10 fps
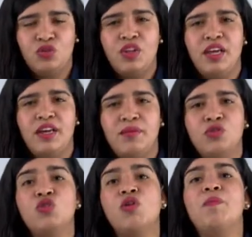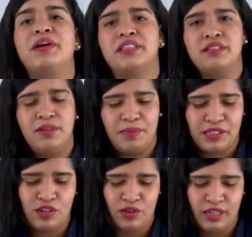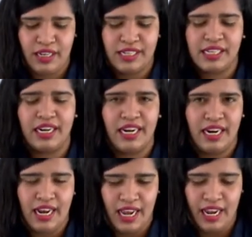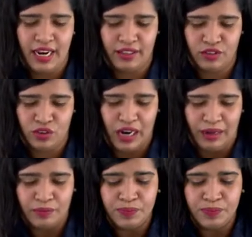eh, tuvo participación en esa arena electoral.